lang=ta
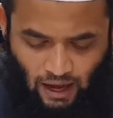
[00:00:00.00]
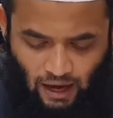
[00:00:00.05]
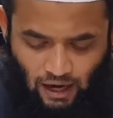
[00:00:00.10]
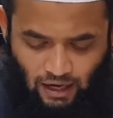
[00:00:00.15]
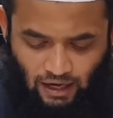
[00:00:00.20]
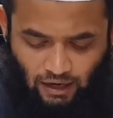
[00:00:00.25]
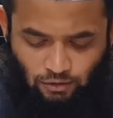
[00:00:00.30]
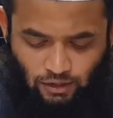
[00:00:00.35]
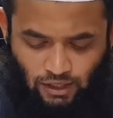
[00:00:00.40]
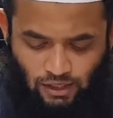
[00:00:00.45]

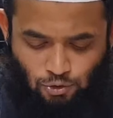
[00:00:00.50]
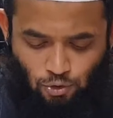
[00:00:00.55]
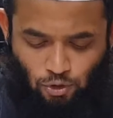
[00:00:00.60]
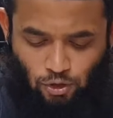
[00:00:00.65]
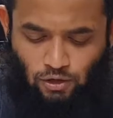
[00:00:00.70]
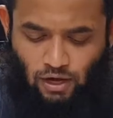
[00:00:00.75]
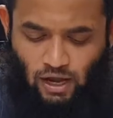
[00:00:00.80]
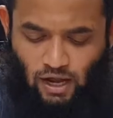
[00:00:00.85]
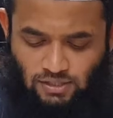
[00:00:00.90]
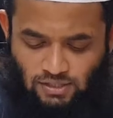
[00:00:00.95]
அல்லாஹ் தலா
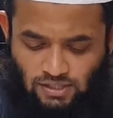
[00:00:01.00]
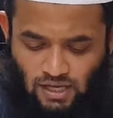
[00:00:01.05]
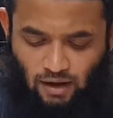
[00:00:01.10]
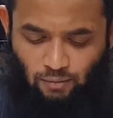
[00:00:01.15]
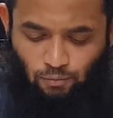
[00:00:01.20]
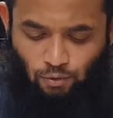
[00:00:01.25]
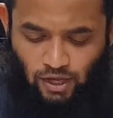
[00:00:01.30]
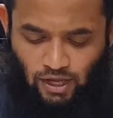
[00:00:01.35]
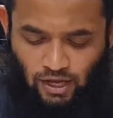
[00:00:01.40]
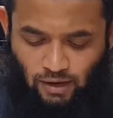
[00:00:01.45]
சூரத்தில்
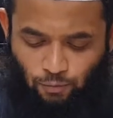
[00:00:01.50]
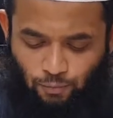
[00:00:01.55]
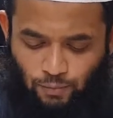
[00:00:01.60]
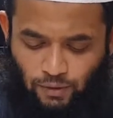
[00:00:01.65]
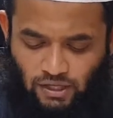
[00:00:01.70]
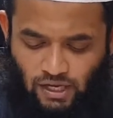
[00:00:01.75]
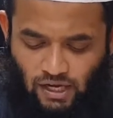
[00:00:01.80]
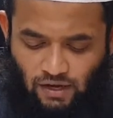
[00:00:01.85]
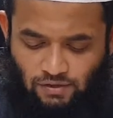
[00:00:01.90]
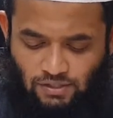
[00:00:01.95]
அஹாபுடைய
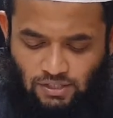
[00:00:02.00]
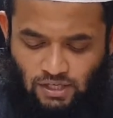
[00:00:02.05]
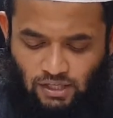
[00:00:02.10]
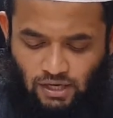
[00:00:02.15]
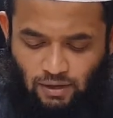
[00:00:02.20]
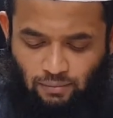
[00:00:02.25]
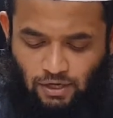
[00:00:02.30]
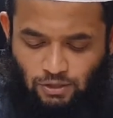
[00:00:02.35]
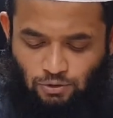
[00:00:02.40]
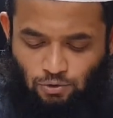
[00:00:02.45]
முப்பத்தாறாம்
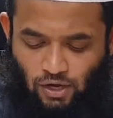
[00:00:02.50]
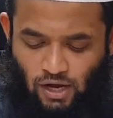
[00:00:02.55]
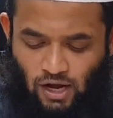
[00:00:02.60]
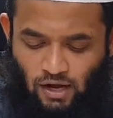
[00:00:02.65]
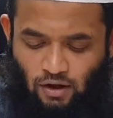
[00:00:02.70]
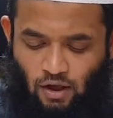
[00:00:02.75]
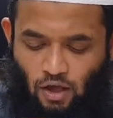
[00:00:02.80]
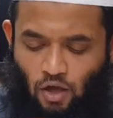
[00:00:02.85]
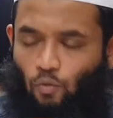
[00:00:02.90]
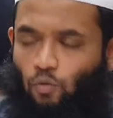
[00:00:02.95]
வருஷத்துல என்ன
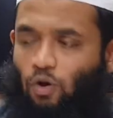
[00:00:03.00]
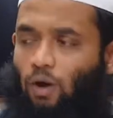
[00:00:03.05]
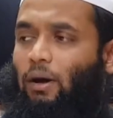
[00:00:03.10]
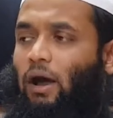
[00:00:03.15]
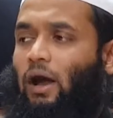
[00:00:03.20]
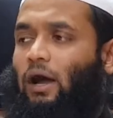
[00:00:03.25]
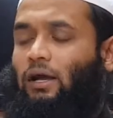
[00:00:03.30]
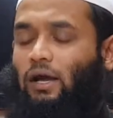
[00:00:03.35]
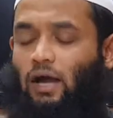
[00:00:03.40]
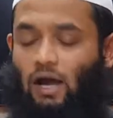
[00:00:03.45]
சொல்றான்
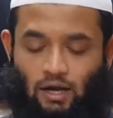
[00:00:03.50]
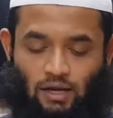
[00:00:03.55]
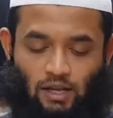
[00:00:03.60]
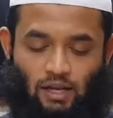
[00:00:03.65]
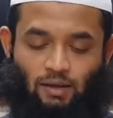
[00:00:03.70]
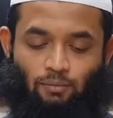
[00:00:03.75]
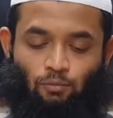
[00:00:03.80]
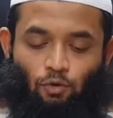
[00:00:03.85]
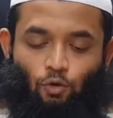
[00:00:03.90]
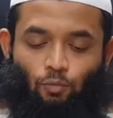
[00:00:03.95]
வமா கான
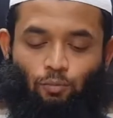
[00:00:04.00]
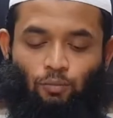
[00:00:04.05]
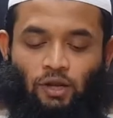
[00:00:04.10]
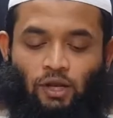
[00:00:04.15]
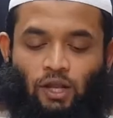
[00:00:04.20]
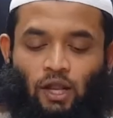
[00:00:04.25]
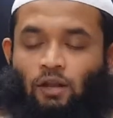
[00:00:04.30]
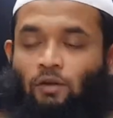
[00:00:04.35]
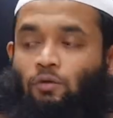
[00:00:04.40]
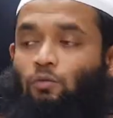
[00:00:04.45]
லி
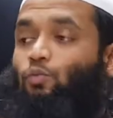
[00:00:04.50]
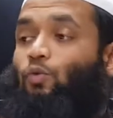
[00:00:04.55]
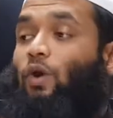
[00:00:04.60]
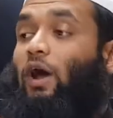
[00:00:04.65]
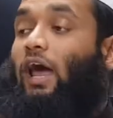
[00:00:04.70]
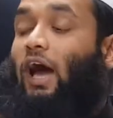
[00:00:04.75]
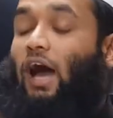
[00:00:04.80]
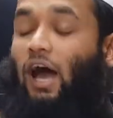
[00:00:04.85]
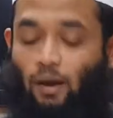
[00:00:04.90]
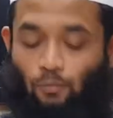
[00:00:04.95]
முஃமினின்
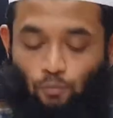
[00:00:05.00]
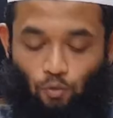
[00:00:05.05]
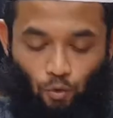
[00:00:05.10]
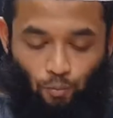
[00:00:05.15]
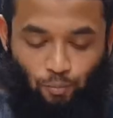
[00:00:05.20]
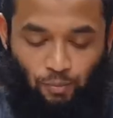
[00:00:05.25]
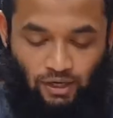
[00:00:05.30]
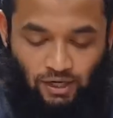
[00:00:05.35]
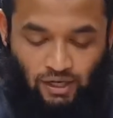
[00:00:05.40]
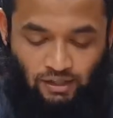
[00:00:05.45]
வலா
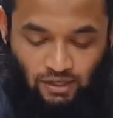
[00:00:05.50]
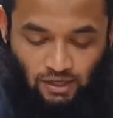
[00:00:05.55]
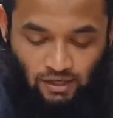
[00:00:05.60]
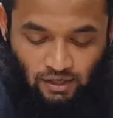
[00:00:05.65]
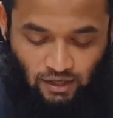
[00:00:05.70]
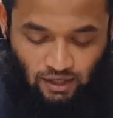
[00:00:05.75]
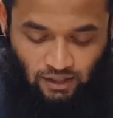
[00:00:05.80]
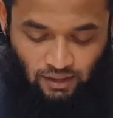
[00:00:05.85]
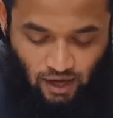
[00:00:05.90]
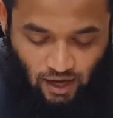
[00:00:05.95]
முஃமினத்தின்
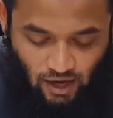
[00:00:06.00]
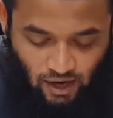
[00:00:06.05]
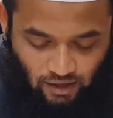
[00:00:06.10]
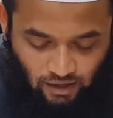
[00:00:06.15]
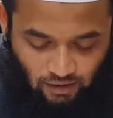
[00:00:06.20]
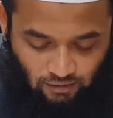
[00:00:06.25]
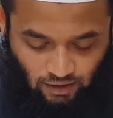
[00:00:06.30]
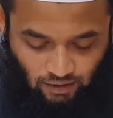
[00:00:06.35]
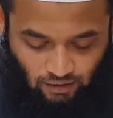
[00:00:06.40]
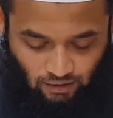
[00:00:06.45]
இதா
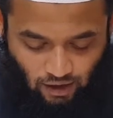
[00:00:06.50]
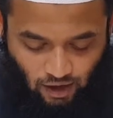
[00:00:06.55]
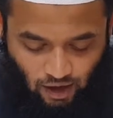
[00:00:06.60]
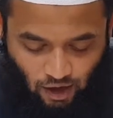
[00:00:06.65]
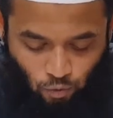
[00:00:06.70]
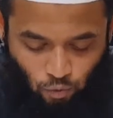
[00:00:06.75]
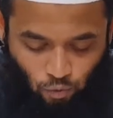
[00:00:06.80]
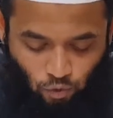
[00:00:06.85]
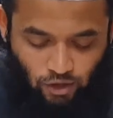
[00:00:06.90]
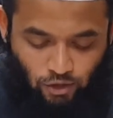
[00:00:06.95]

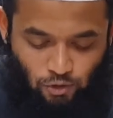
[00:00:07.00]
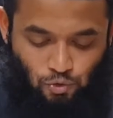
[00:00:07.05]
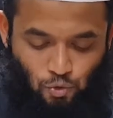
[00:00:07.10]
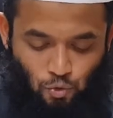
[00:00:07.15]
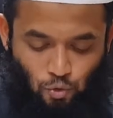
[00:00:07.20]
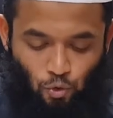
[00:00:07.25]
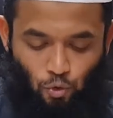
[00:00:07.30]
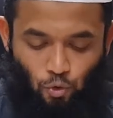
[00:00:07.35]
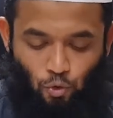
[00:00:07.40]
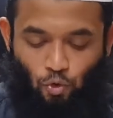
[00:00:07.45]
கலல்லாஹு வ
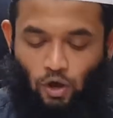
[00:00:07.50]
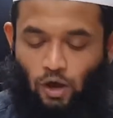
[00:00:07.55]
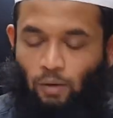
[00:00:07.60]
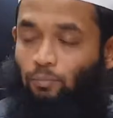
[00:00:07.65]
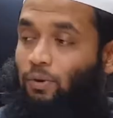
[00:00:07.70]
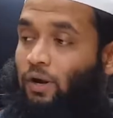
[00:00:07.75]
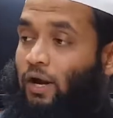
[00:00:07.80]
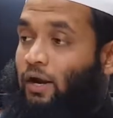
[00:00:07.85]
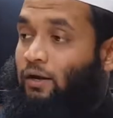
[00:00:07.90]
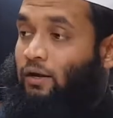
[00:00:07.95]
ரசூலுஹு
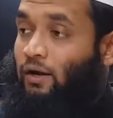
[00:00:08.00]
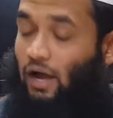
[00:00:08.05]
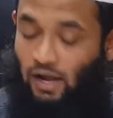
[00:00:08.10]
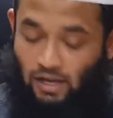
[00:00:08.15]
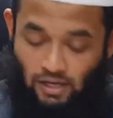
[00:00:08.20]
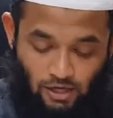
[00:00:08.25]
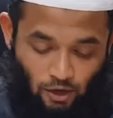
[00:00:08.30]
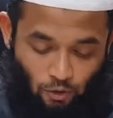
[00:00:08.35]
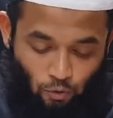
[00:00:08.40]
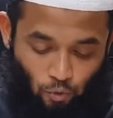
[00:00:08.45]
அம்ரன்
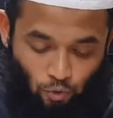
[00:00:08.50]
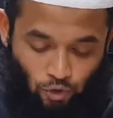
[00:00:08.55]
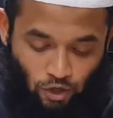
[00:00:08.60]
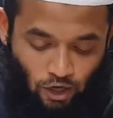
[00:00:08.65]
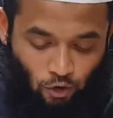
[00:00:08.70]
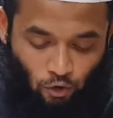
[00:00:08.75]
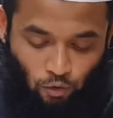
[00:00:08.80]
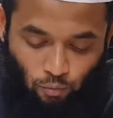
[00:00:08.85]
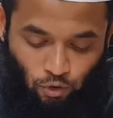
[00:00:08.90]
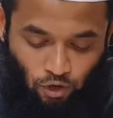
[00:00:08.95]
ஐயகூன
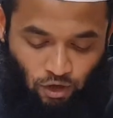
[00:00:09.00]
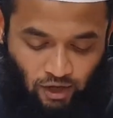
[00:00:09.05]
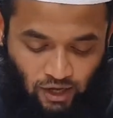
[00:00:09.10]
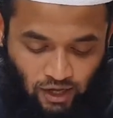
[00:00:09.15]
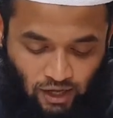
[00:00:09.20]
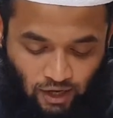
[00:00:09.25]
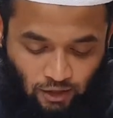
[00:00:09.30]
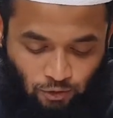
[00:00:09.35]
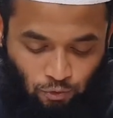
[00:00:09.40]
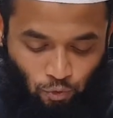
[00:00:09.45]
லஹுமுல்
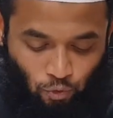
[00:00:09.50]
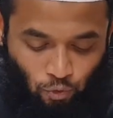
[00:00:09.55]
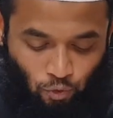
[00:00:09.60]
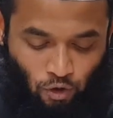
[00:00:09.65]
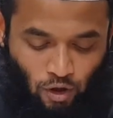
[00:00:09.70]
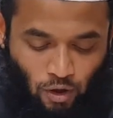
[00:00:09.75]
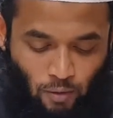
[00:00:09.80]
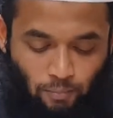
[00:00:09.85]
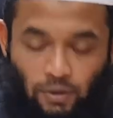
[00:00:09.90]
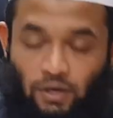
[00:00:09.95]
ஹீரத்து
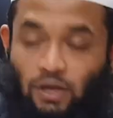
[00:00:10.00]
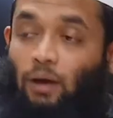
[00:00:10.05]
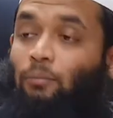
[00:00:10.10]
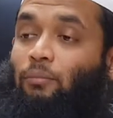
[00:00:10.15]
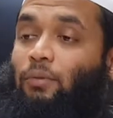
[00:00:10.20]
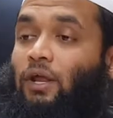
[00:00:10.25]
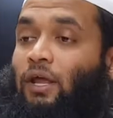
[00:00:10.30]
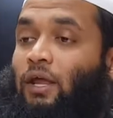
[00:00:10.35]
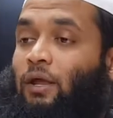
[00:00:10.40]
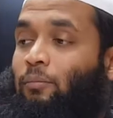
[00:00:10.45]
மின்
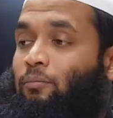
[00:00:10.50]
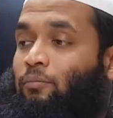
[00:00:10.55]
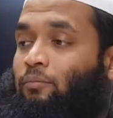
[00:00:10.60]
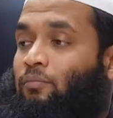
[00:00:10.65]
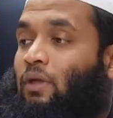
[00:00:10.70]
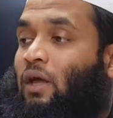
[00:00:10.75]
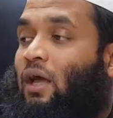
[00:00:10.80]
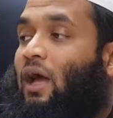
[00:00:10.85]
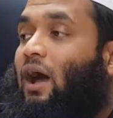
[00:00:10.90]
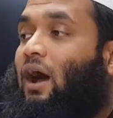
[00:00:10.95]
அம்ரிஹிம்
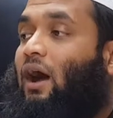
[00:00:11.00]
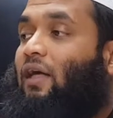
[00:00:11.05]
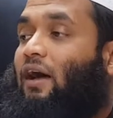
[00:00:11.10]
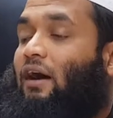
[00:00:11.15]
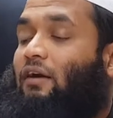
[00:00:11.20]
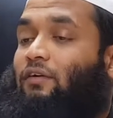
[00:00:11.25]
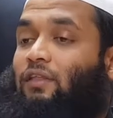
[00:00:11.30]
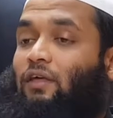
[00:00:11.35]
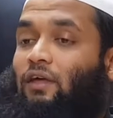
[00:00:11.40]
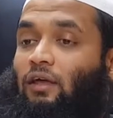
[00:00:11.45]

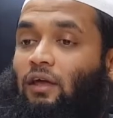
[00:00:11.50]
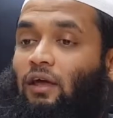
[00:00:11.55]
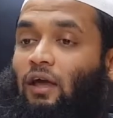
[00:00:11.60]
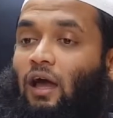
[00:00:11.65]
அதாவது